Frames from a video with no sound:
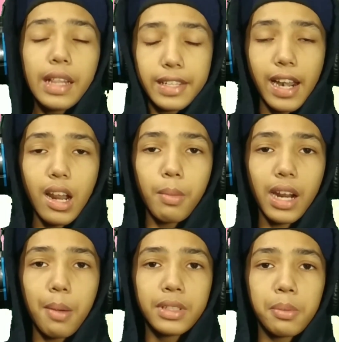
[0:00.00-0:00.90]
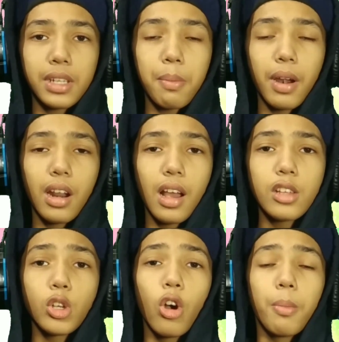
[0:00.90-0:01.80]
இந்த சேனல் மறக்காம சப்ஸ்கிரைப் பண்ணுங்க
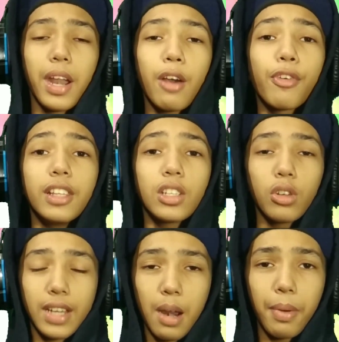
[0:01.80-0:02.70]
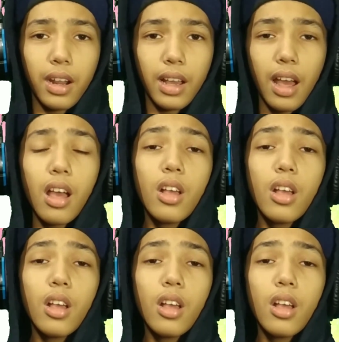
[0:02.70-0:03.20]
சோ உங்க மெயினா ஃப்ரெண்ட்ஸ்க்கும் ஷேர் பண்ணுங்க